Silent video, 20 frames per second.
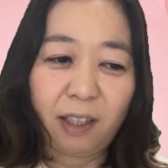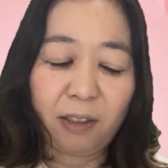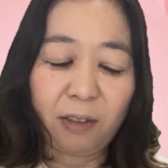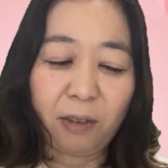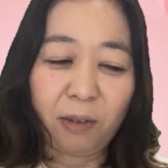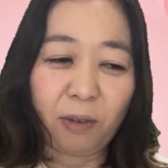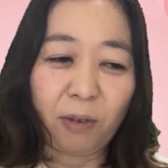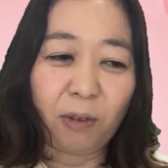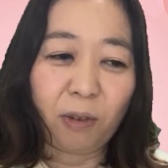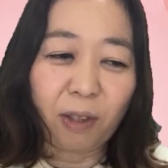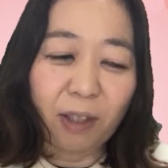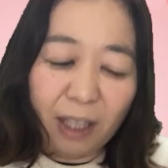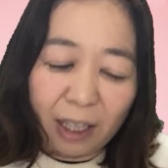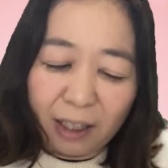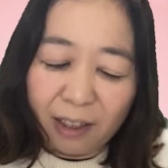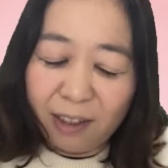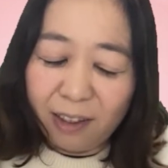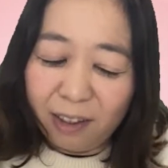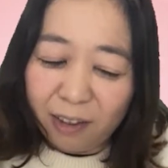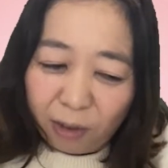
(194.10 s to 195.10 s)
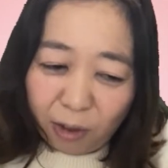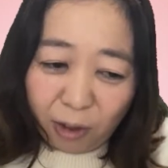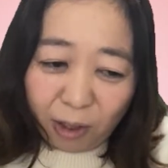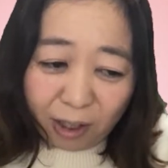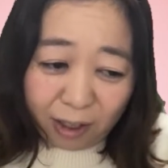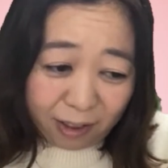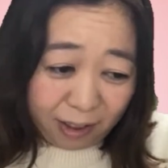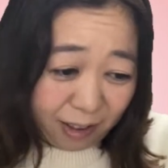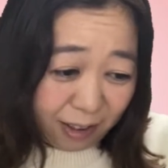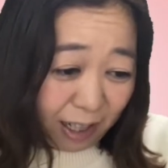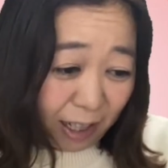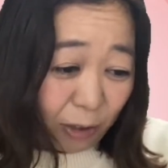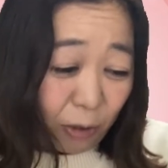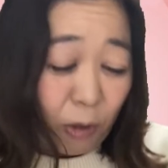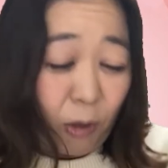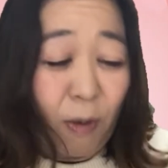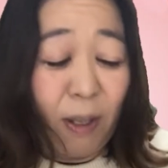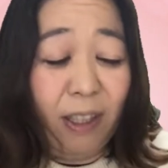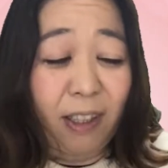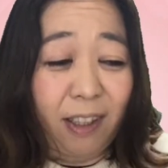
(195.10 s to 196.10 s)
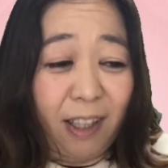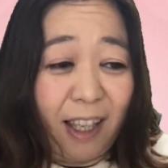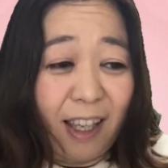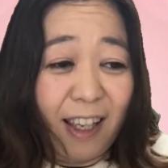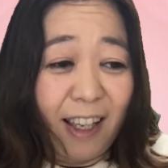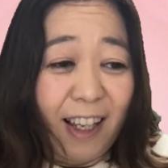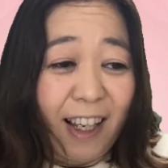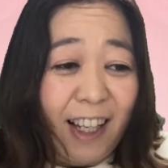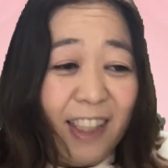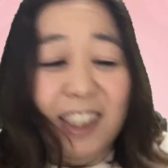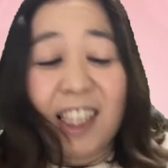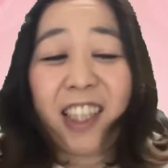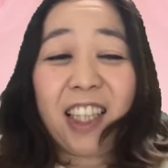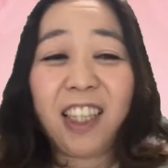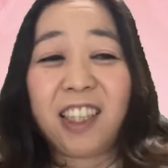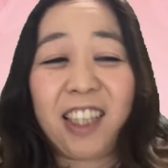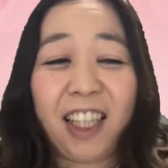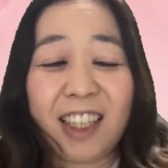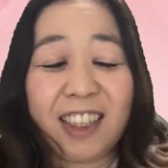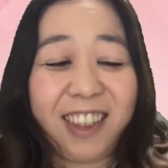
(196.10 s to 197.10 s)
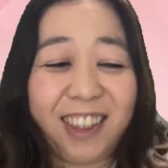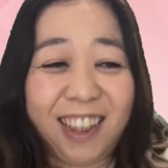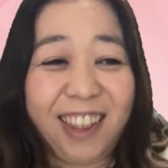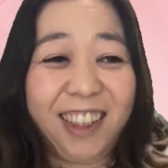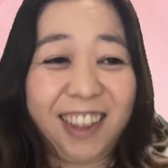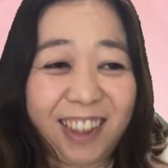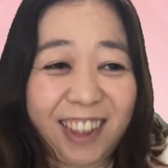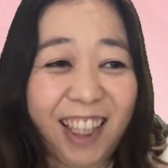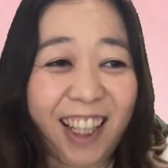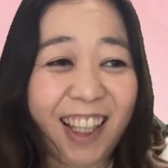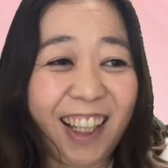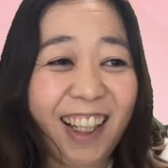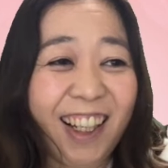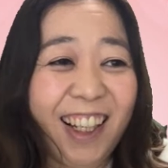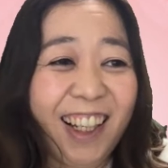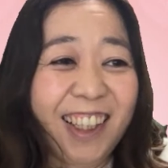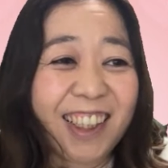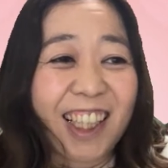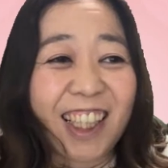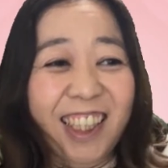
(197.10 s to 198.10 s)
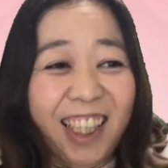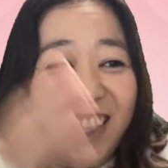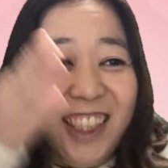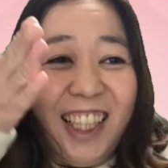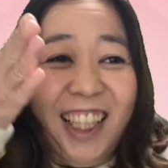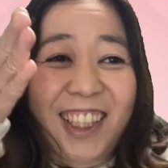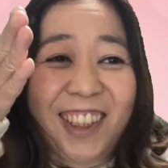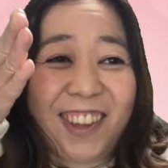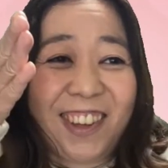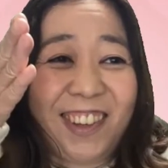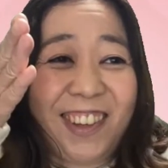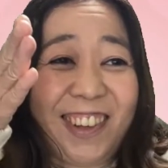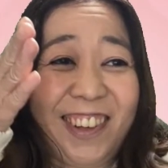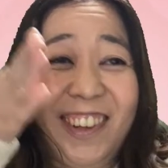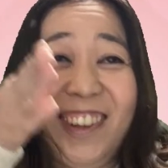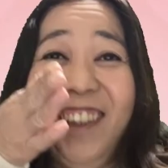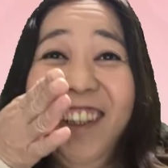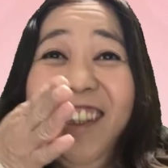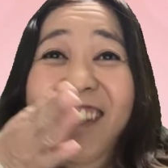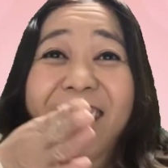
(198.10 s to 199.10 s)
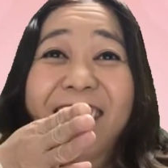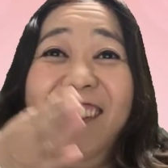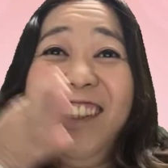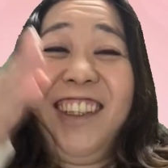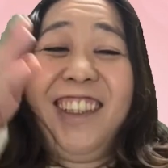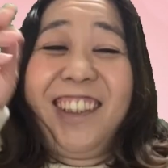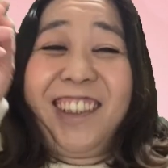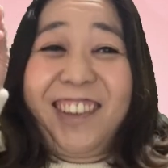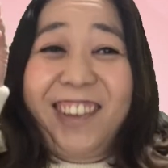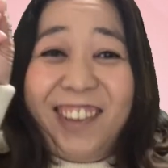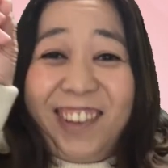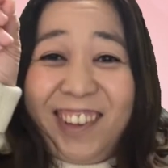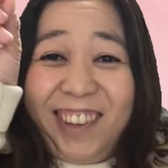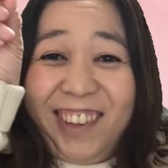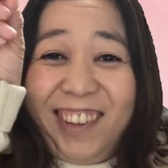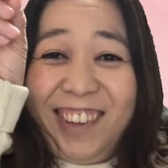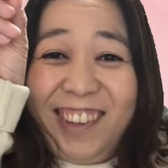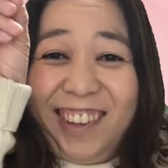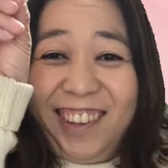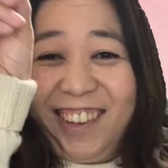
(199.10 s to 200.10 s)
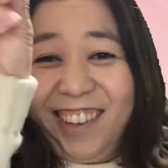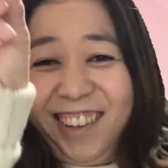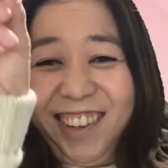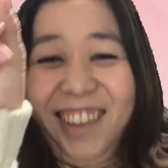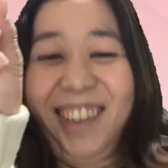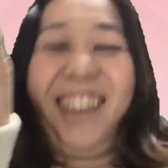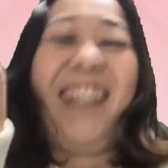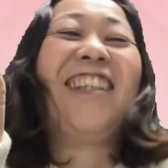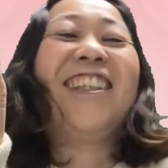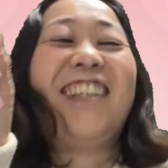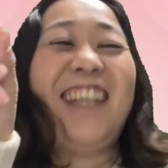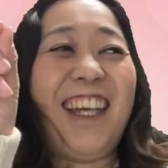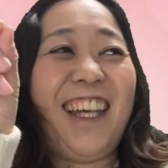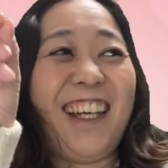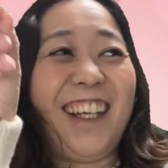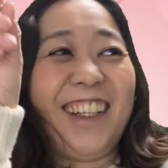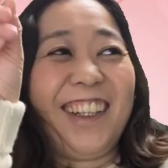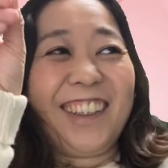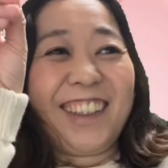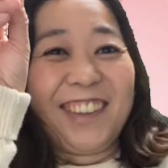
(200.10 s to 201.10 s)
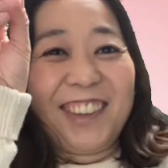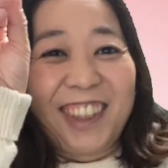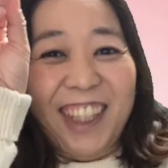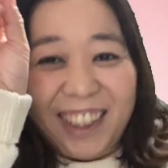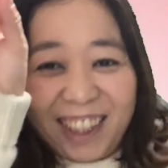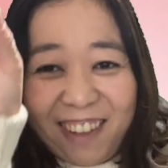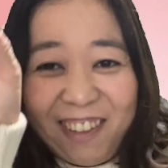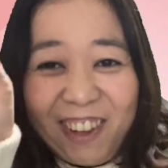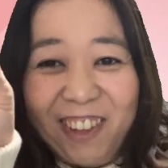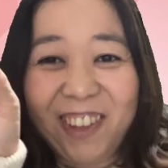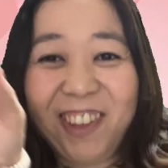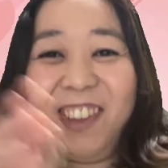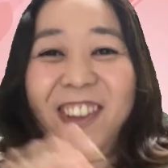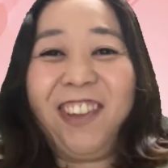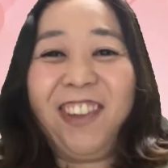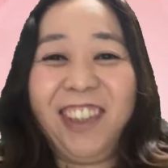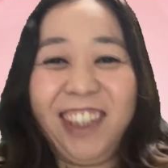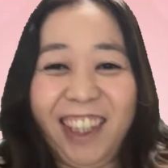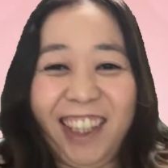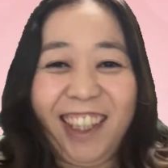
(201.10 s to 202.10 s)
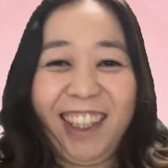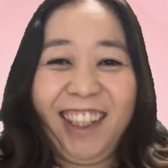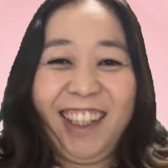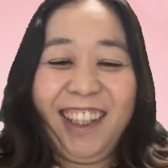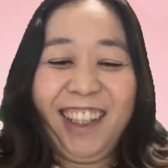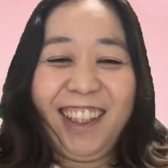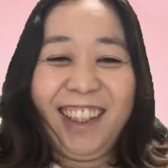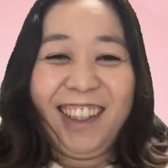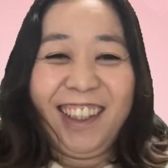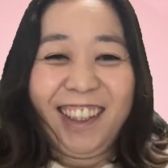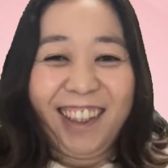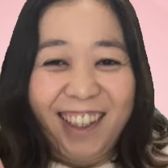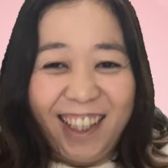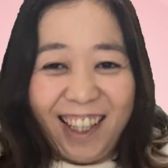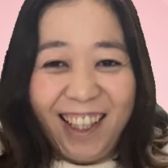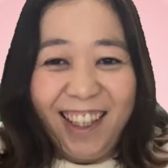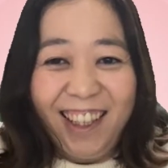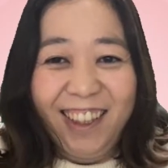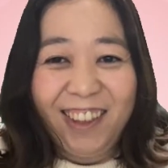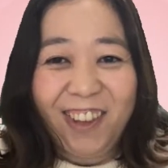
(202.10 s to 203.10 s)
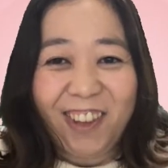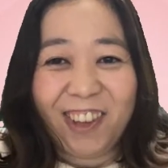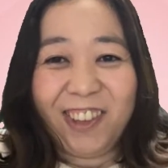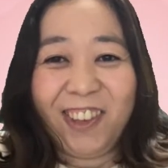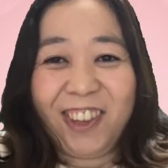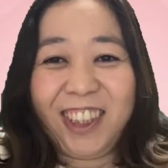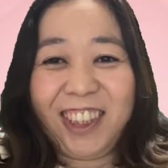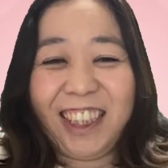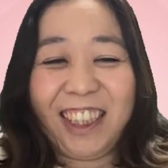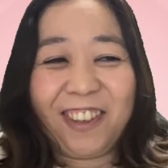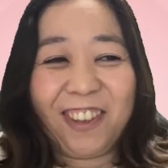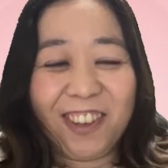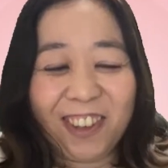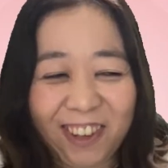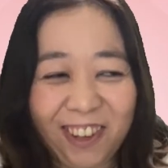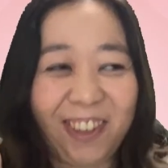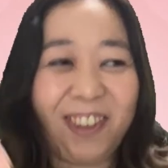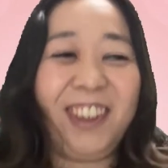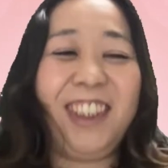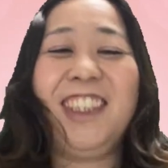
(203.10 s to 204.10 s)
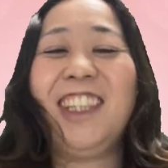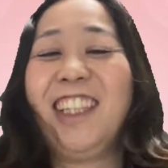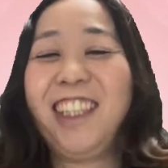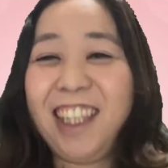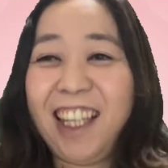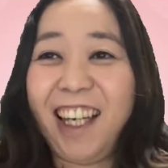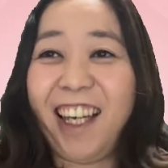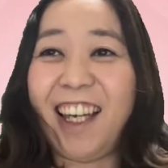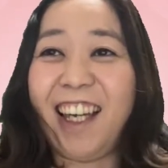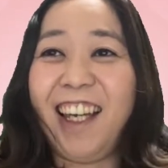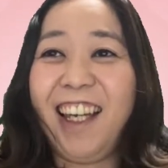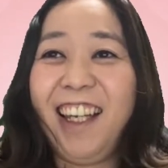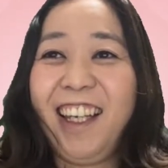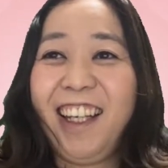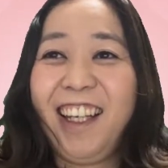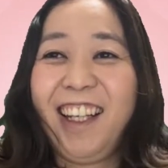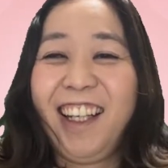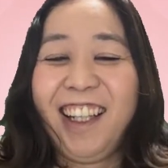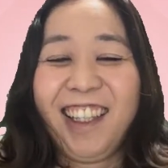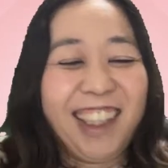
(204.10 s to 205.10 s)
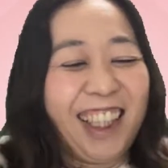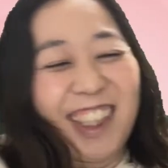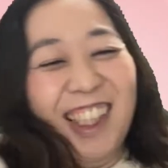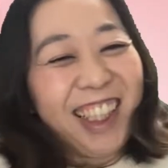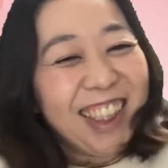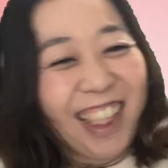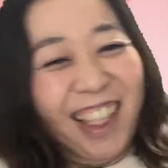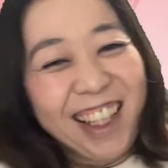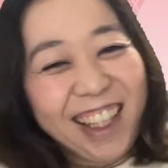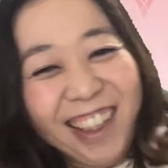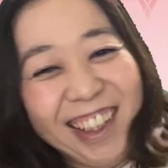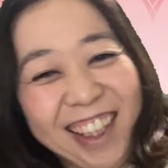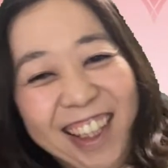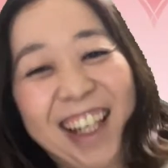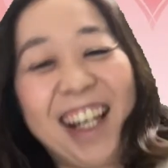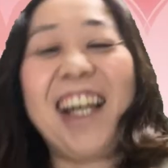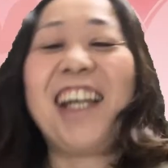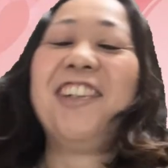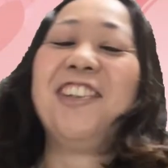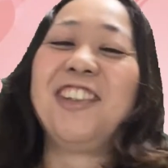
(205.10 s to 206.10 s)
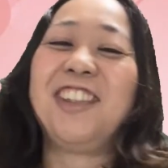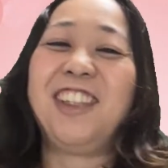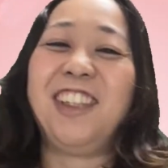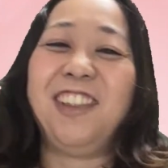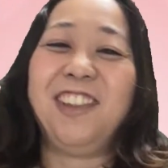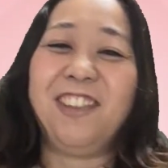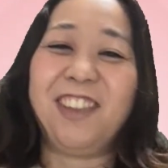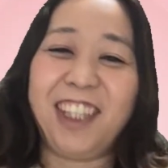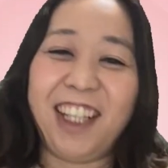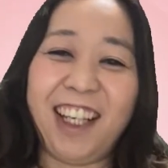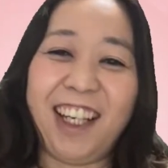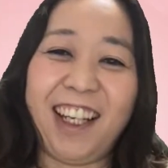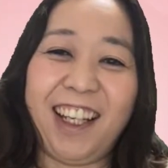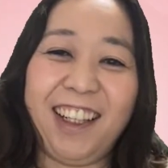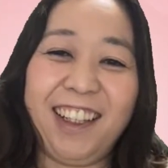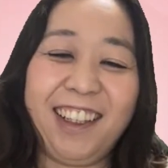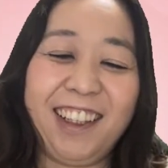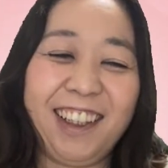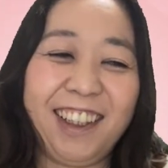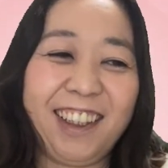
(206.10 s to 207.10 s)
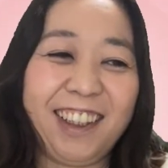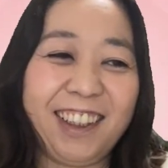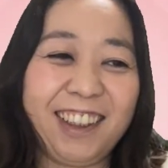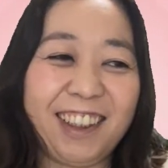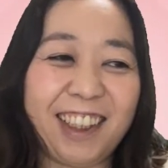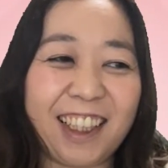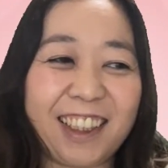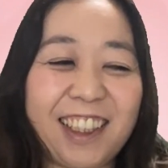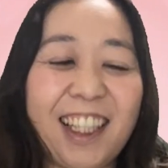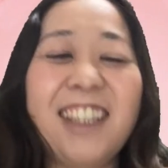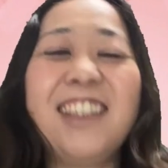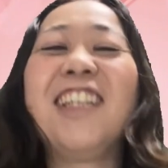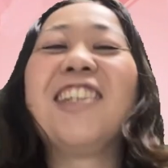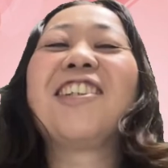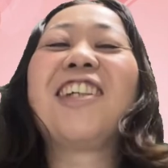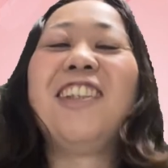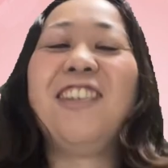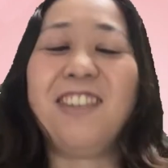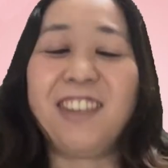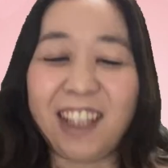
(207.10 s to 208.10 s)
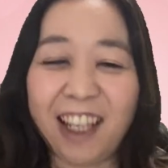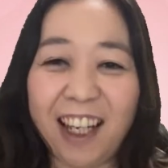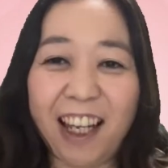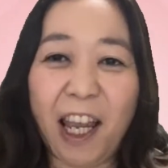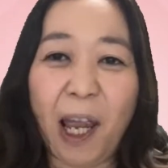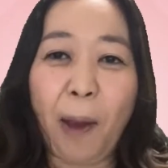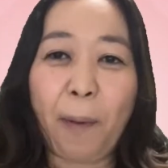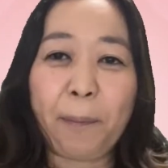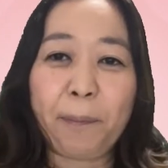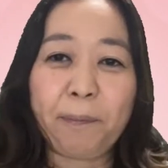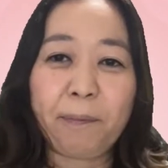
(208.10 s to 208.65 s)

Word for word: あの、学校終わって、さささって行って、さささっとこう、こう入れて、下駄箱のとこに、ね、この字のこのとこに入れて、さささって帰るっていうのね、やったんですけどね、